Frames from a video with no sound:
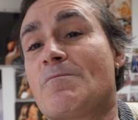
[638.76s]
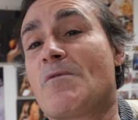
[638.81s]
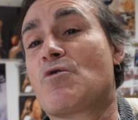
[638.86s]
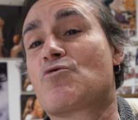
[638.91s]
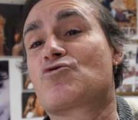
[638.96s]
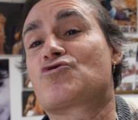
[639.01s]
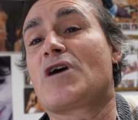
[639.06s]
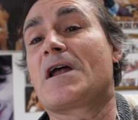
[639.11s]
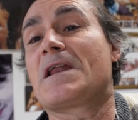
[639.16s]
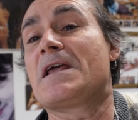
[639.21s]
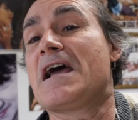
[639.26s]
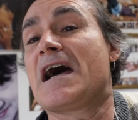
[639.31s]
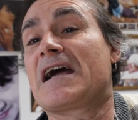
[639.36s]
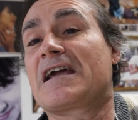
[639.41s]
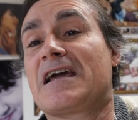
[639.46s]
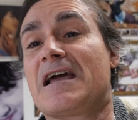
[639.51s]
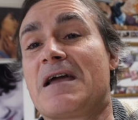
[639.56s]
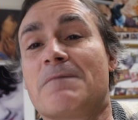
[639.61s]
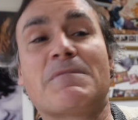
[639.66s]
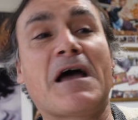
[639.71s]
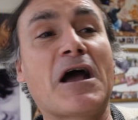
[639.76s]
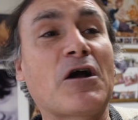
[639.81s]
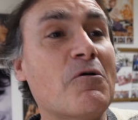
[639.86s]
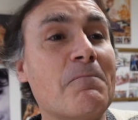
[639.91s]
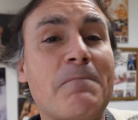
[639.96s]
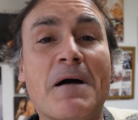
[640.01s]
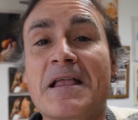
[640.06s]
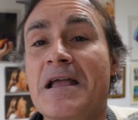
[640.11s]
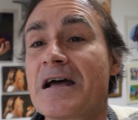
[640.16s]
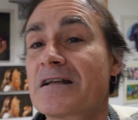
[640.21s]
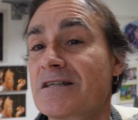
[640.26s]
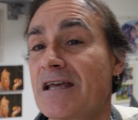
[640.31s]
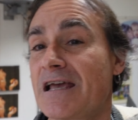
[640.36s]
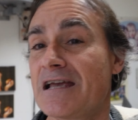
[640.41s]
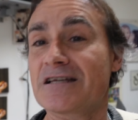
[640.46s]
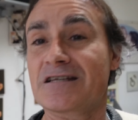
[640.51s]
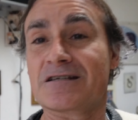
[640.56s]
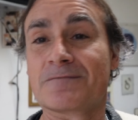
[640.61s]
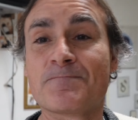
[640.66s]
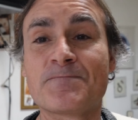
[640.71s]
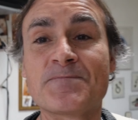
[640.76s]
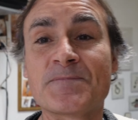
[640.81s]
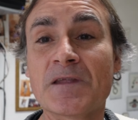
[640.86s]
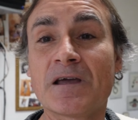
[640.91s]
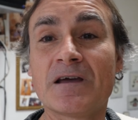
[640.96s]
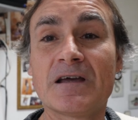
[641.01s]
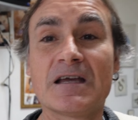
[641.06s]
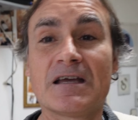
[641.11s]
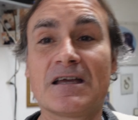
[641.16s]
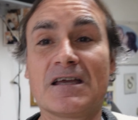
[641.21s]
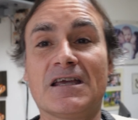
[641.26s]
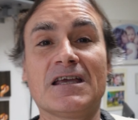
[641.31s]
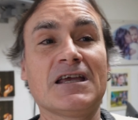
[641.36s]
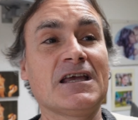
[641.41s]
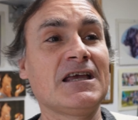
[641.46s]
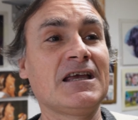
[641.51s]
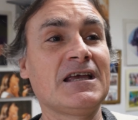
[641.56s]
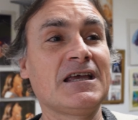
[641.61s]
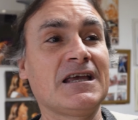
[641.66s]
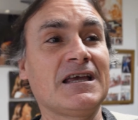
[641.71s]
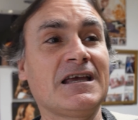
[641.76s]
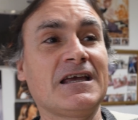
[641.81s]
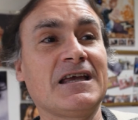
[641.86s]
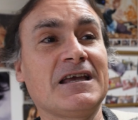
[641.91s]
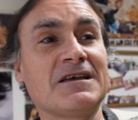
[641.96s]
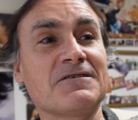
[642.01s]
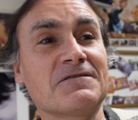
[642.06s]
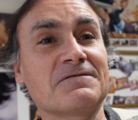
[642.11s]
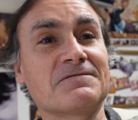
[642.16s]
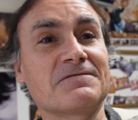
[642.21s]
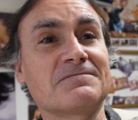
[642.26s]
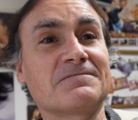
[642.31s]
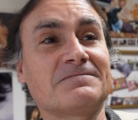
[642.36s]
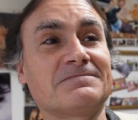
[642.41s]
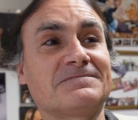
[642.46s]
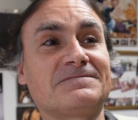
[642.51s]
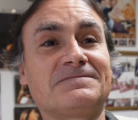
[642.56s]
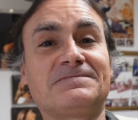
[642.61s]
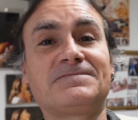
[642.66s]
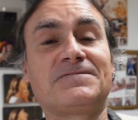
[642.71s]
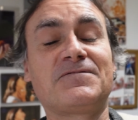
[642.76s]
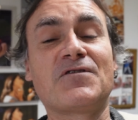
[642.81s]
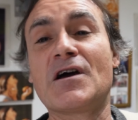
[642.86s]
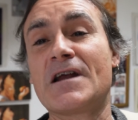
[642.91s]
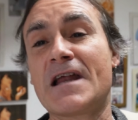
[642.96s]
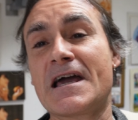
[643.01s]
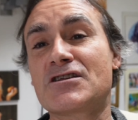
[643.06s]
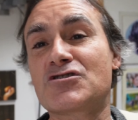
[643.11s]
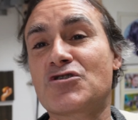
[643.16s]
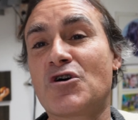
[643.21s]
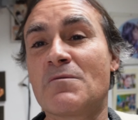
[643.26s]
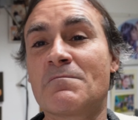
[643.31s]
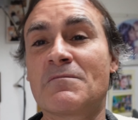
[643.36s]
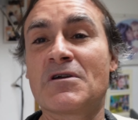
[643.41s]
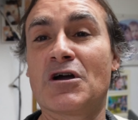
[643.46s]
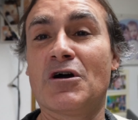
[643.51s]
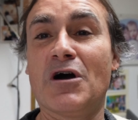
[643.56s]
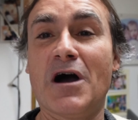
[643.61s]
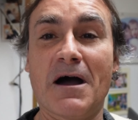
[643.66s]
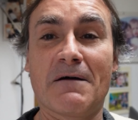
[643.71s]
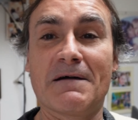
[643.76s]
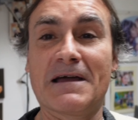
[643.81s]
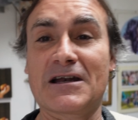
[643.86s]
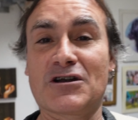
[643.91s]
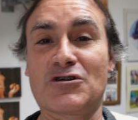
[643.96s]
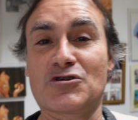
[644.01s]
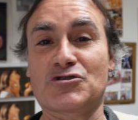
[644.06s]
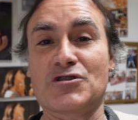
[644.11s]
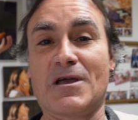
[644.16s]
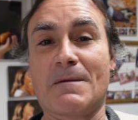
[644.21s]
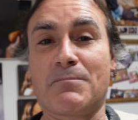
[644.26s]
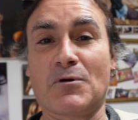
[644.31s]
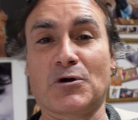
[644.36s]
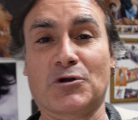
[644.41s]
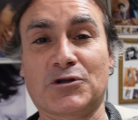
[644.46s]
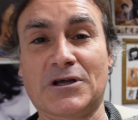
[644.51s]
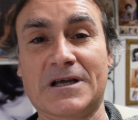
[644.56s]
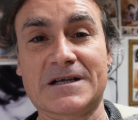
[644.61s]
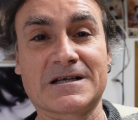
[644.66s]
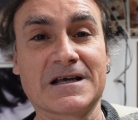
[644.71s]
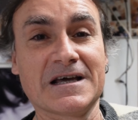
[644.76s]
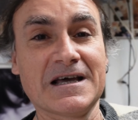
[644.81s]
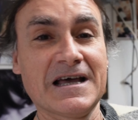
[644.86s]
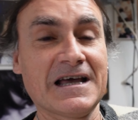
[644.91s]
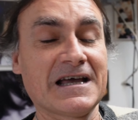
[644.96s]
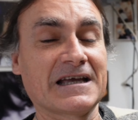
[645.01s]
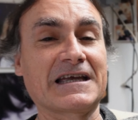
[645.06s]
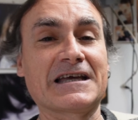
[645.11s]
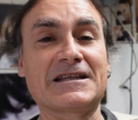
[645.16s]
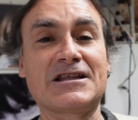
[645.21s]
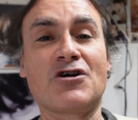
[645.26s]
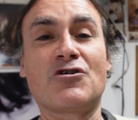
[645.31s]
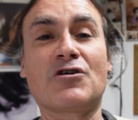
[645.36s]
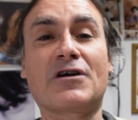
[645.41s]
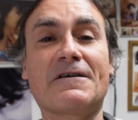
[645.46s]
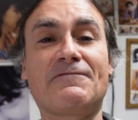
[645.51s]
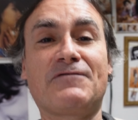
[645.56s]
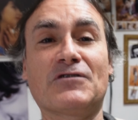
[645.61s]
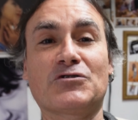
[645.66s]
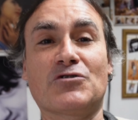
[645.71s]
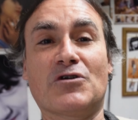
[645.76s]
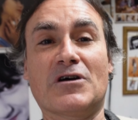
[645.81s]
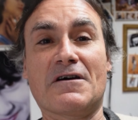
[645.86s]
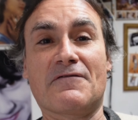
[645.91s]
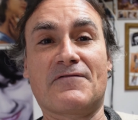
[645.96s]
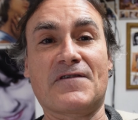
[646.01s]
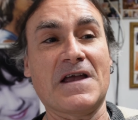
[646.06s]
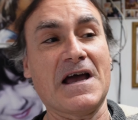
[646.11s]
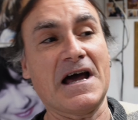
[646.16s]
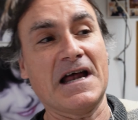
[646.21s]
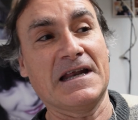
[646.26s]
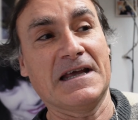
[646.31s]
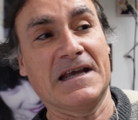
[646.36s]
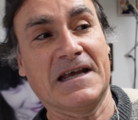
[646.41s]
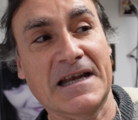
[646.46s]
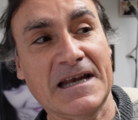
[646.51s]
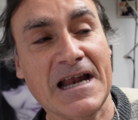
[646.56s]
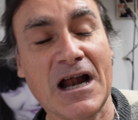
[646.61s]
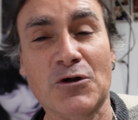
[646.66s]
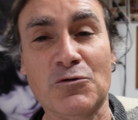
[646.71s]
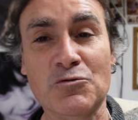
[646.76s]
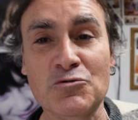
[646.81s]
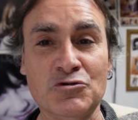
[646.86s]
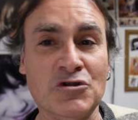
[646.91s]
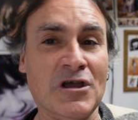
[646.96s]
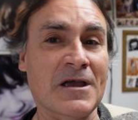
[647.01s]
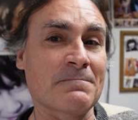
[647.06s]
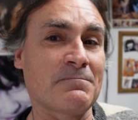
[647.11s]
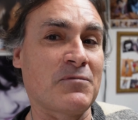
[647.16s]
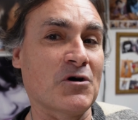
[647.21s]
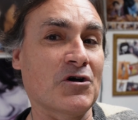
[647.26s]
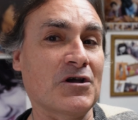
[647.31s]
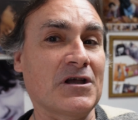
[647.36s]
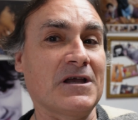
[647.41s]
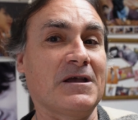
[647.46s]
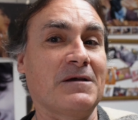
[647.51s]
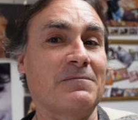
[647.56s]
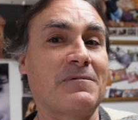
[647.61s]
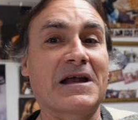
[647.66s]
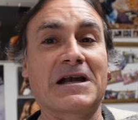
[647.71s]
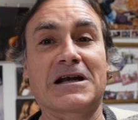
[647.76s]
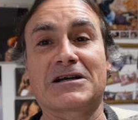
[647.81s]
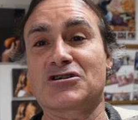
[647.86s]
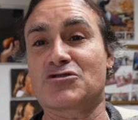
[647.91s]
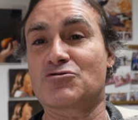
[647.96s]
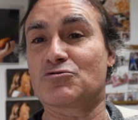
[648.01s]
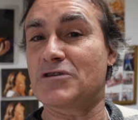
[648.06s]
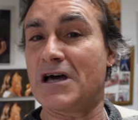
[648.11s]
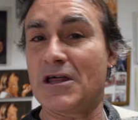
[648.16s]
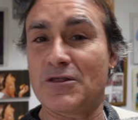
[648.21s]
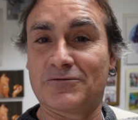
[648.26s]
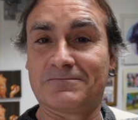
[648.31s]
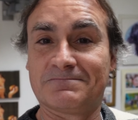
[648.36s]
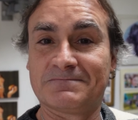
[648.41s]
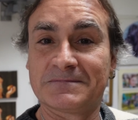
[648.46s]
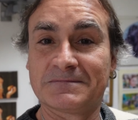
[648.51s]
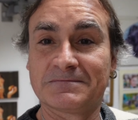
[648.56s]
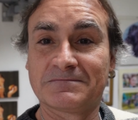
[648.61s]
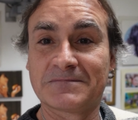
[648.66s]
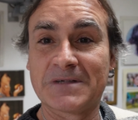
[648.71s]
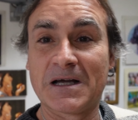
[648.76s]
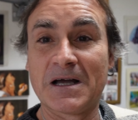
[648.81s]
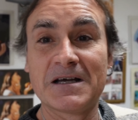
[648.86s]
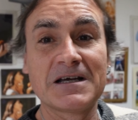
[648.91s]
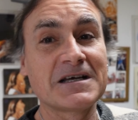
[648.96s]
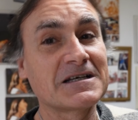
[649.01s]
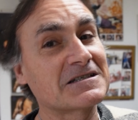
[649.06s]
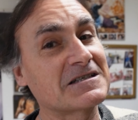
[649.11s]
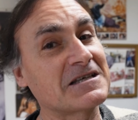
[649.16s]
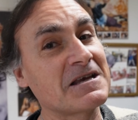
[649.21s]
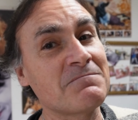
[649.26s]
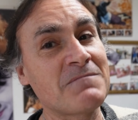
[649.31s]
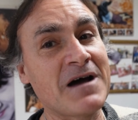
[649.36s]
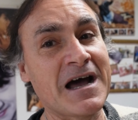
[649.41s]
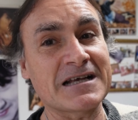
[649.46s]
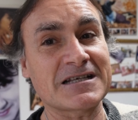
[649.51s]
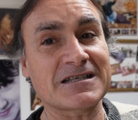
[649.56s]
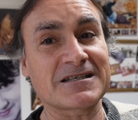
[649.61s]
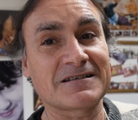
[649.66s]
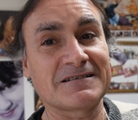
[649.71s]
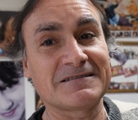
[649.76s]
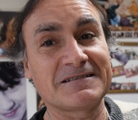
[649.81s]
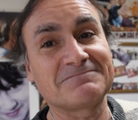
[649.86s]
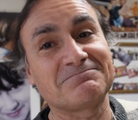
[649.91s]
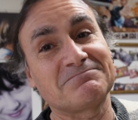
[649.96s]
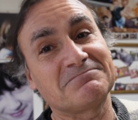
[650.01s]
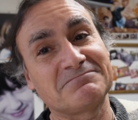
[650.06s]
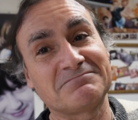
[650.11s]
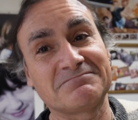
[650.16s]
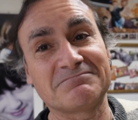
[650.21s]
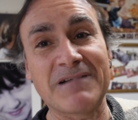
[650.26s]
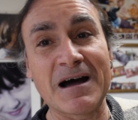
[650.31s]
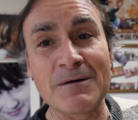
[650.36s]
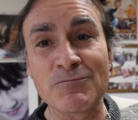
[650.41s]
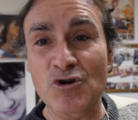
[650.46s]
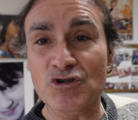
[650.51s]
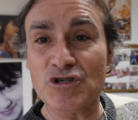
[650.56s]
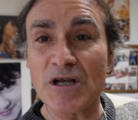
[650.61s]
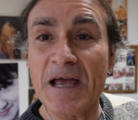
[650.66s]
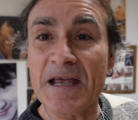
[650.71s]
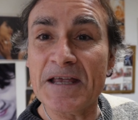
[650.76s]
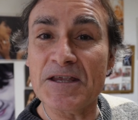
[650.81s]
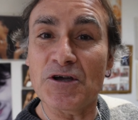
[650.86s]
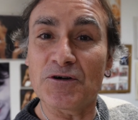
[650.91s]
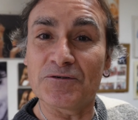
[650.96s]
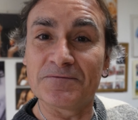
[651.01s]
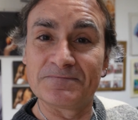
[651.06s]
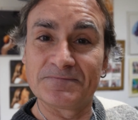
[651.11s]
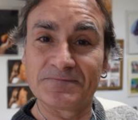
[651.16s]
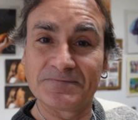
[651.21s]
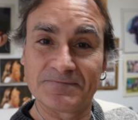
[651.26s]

me gustaría que me acompañaseis y fuerais conmigo a ver los deportes que tengo que fotografiar en algún tiempo y ver el resultado. Sin más, vamos a ello.